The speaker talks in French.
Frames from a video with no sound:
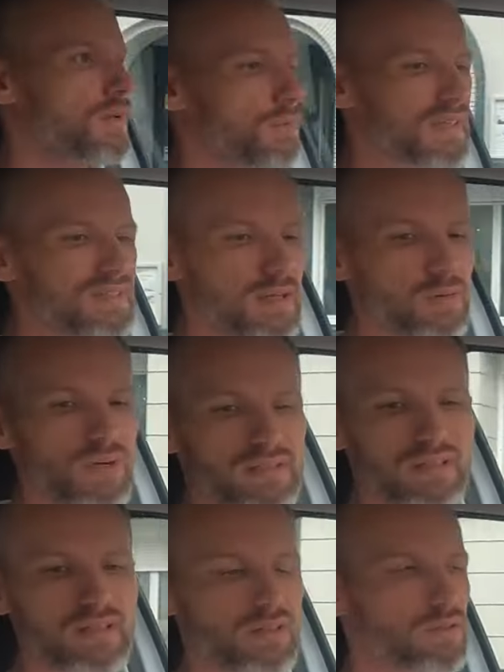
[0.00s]
Bah, un, ouais,
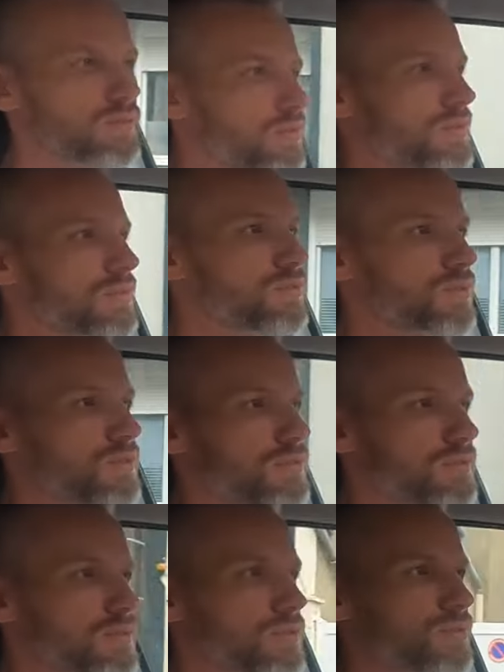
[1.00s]
ça, on sent
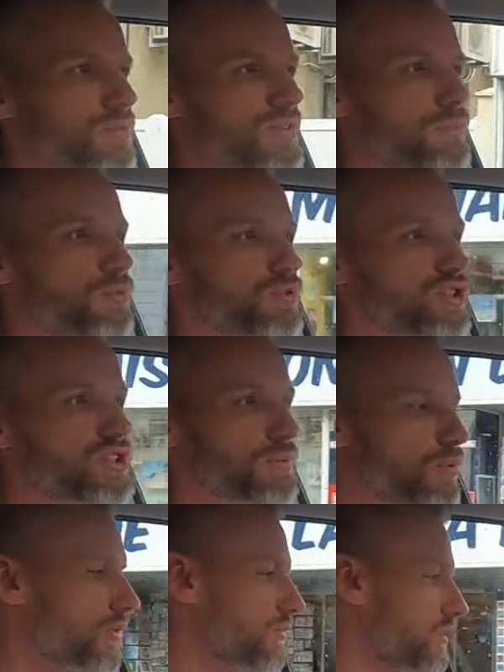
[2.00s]
que, c'est plus cheap,
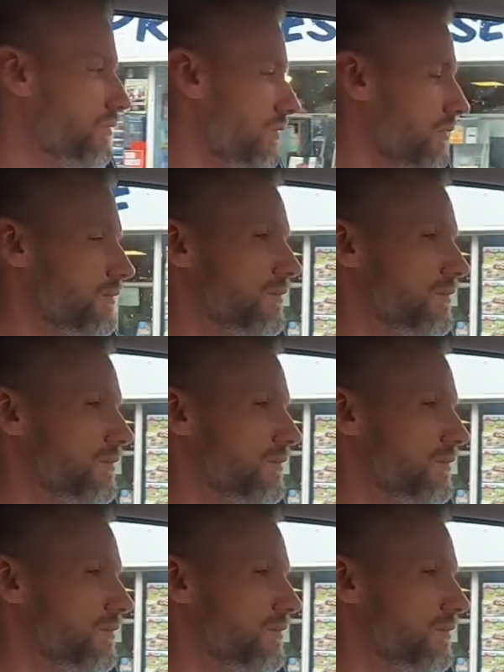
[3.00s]
quoi, de toute hein.